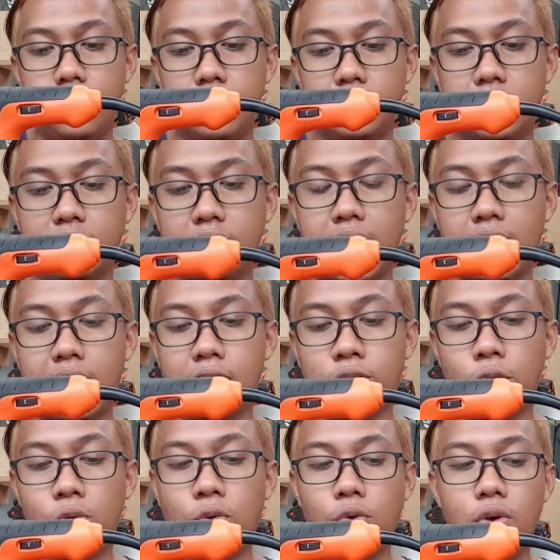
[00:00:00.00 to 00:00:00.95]
secara
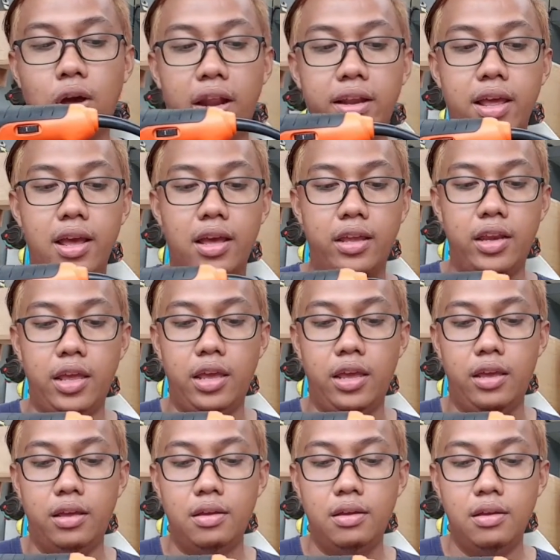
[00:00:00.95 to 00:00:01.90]
keseluruhan ya
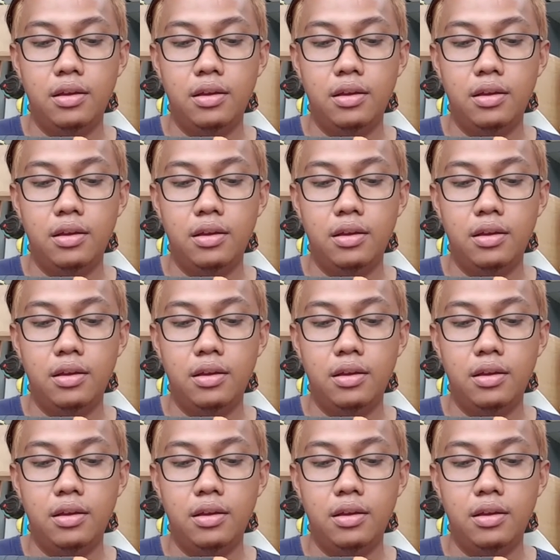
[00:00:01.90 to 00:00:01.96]
ini